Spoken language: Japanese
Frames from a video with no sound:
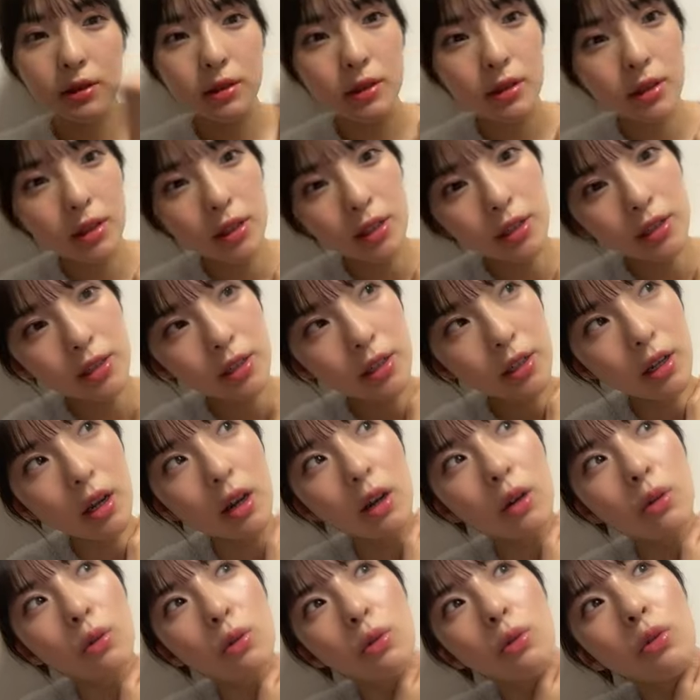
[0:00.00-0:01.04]
入り時間
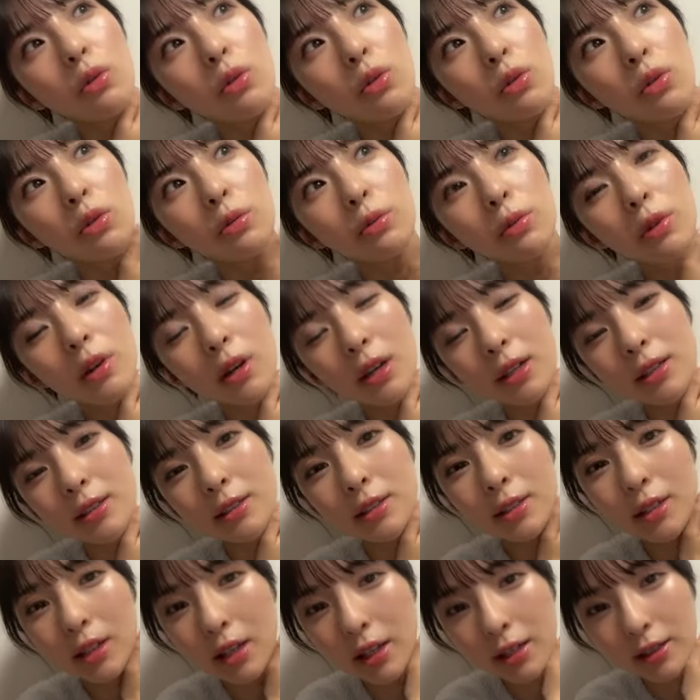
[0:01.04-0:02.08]
を勘
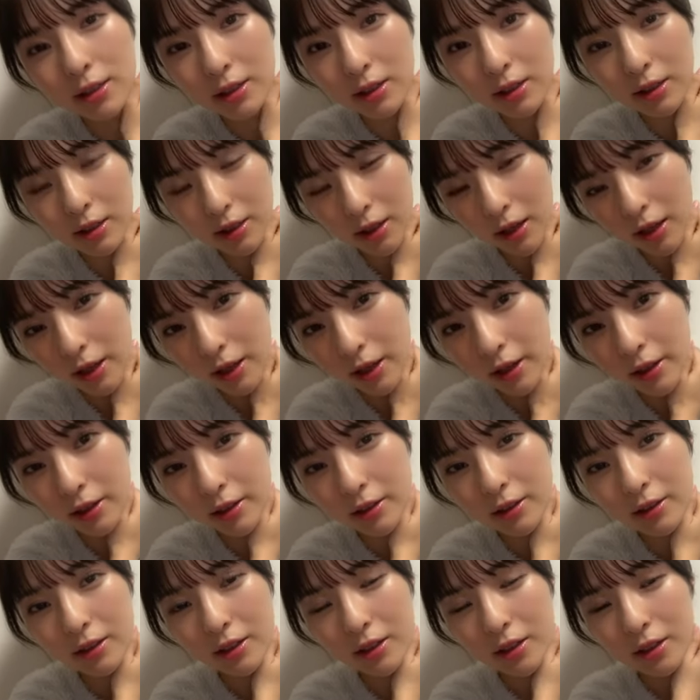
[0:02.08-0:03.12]
違いしていて
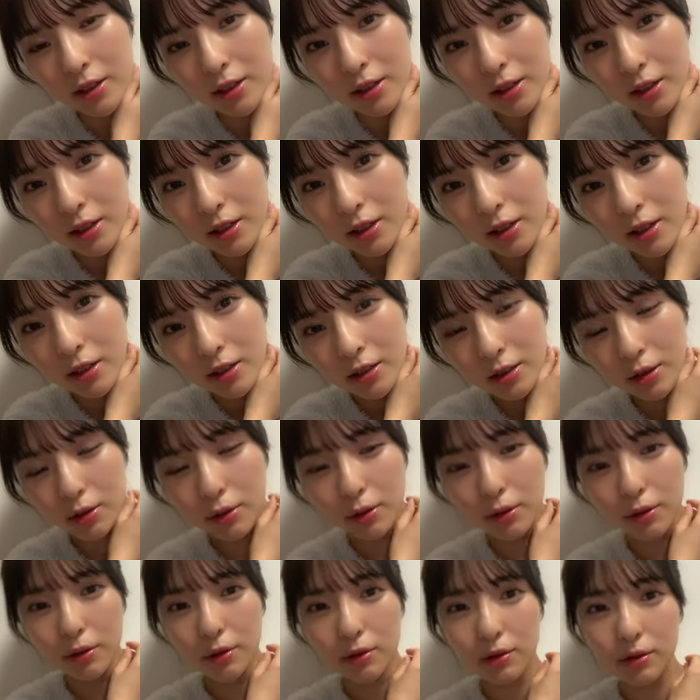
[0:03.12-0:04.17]
そ
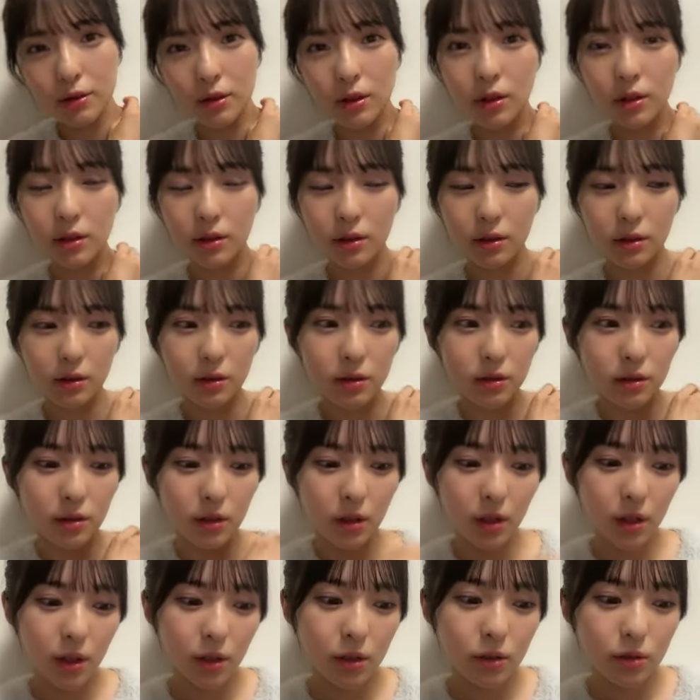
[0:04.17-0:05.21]
うだから
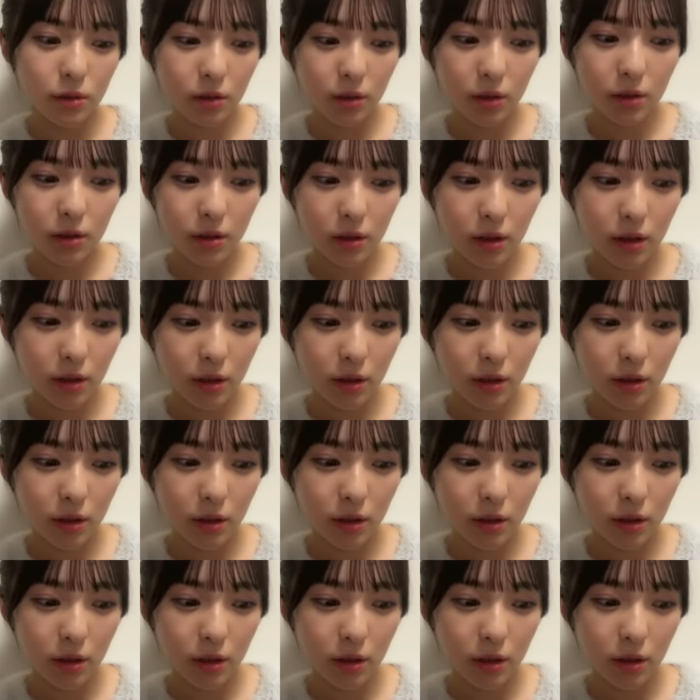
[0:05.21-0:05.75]
それさ